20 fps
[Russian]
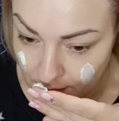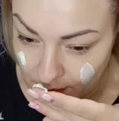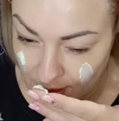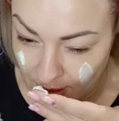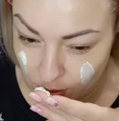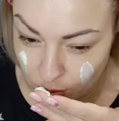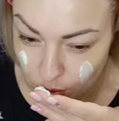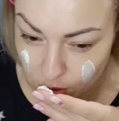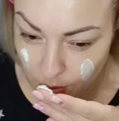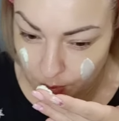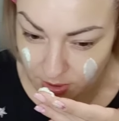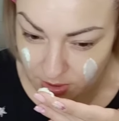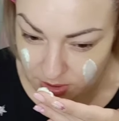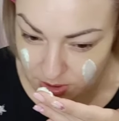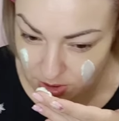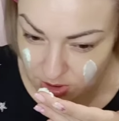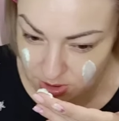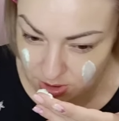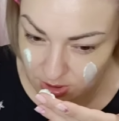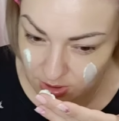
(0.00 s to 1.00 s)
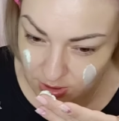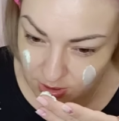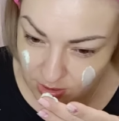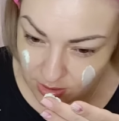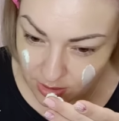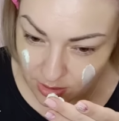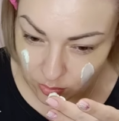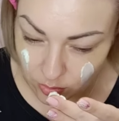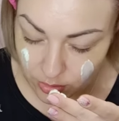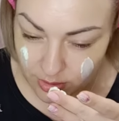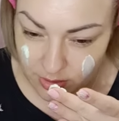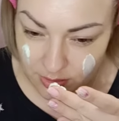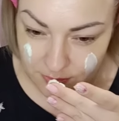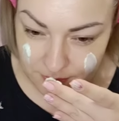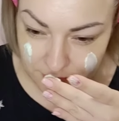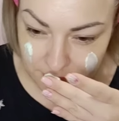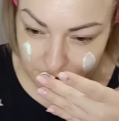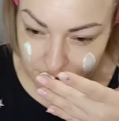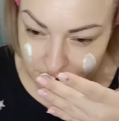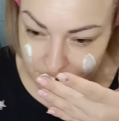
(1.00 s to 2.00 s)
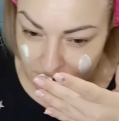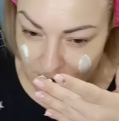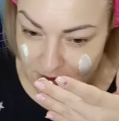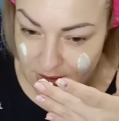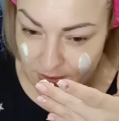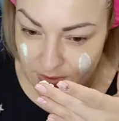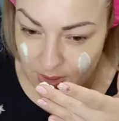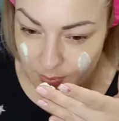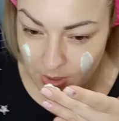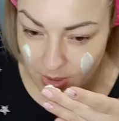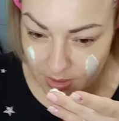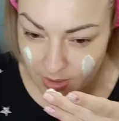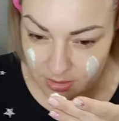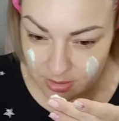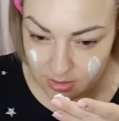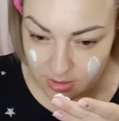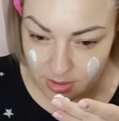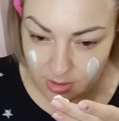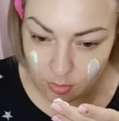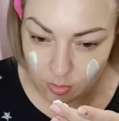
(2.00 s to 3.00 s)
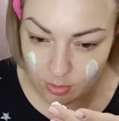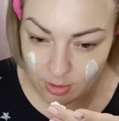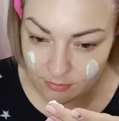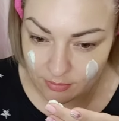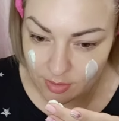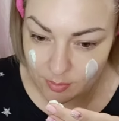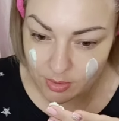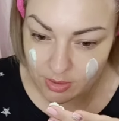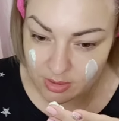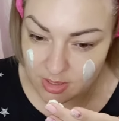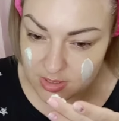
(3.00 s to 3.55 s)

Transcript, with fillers: Отдушки а практически нет никакой. Совсем какая-то еле уловимая и